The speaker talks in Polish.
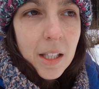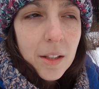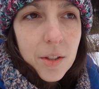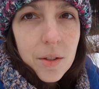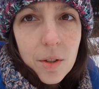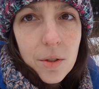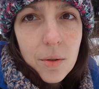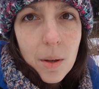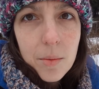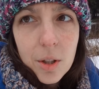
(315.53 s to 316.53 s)
y, więc
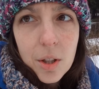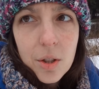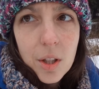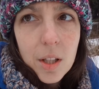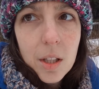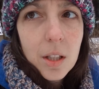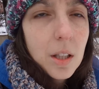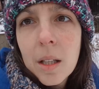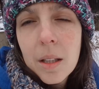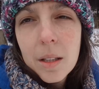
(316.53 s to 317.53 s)
stwierdziłam, że jeżeli,
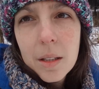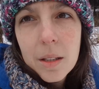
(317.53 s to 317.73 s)
y,